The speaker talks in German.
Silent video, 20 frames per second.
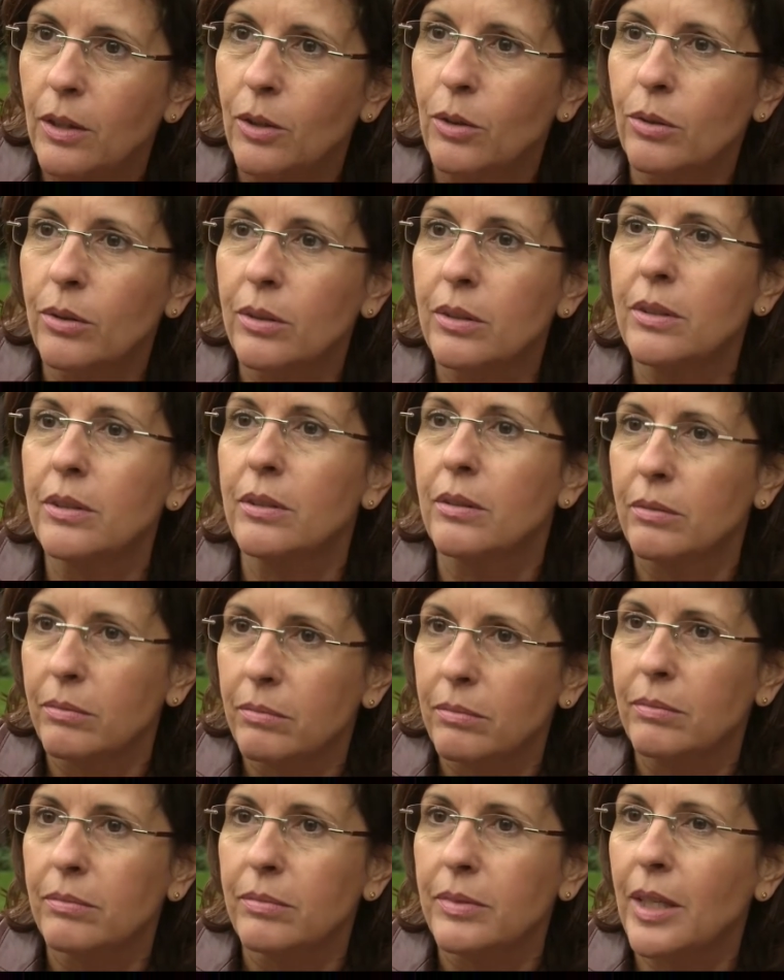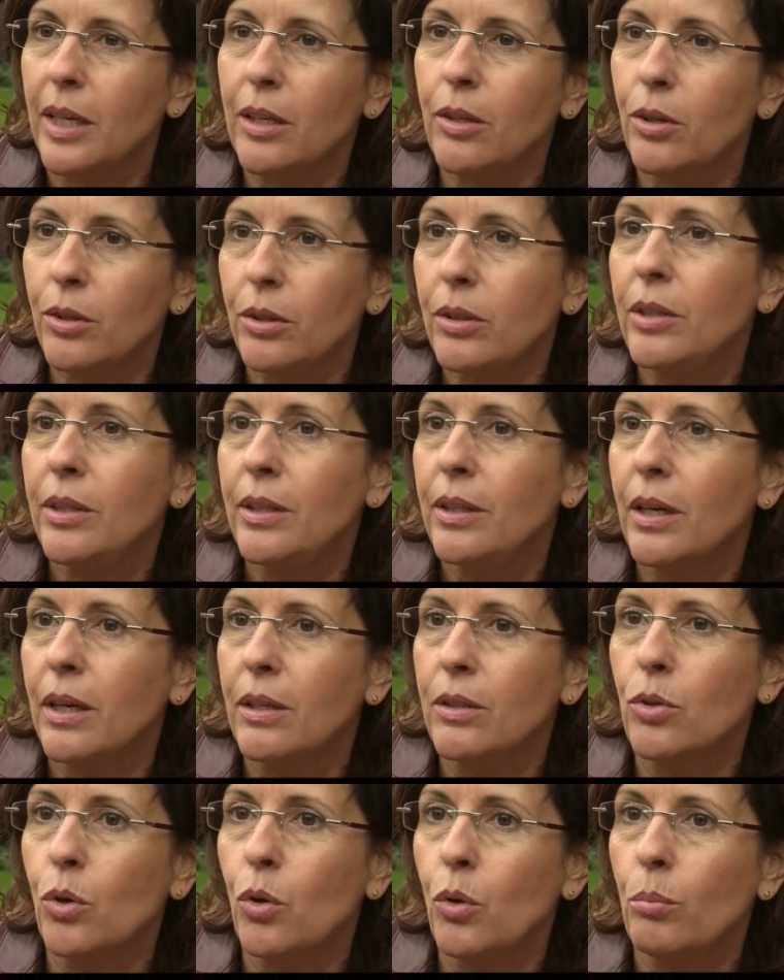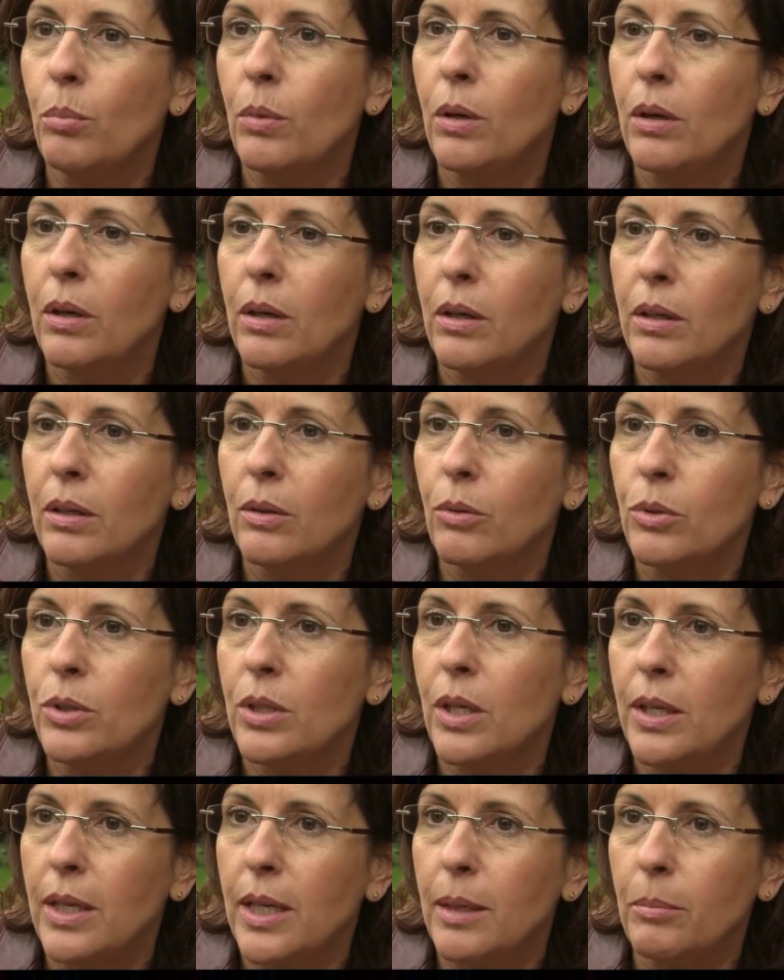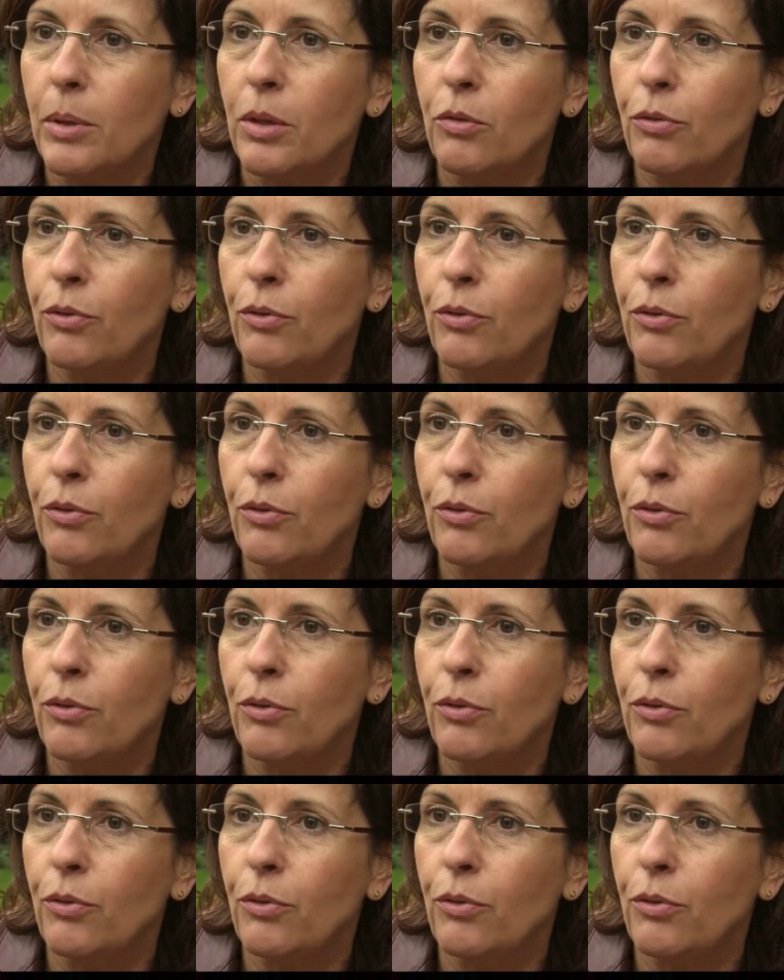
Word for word: Und da können die Atomunternehmen äh,